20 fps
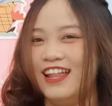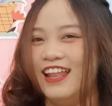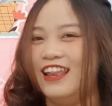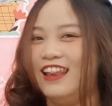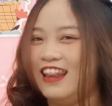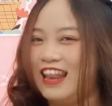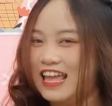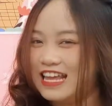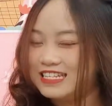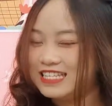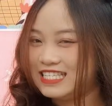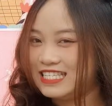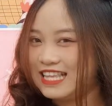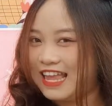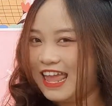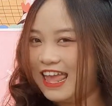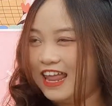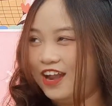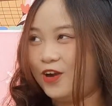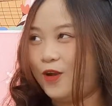Let's
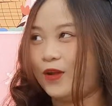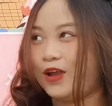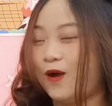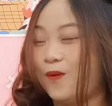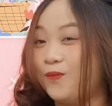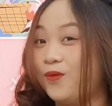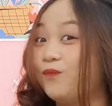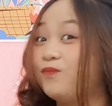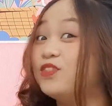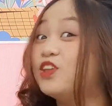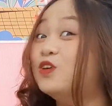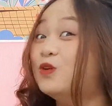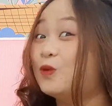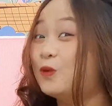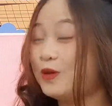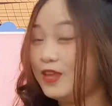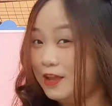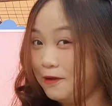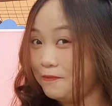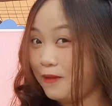nè, rồi cộng động từ
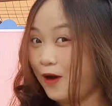nguyên